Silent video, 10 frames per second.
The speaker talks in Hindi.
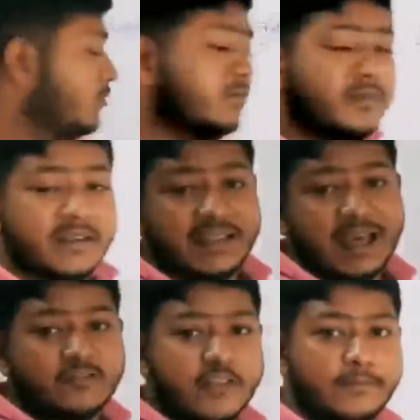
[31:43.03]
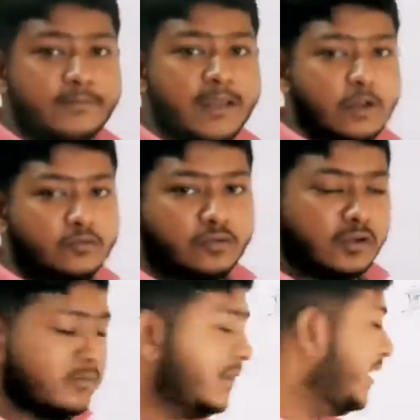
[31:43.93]
वैल्यू भी मिल गया सेल्फ वैल्यू
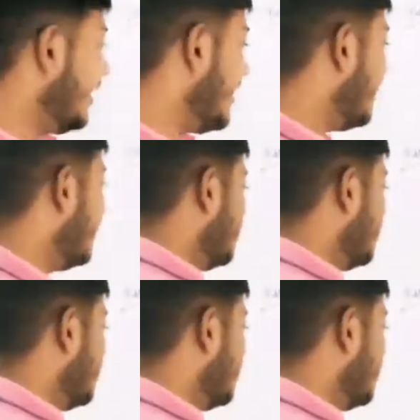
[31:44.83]
दोनों मिल गया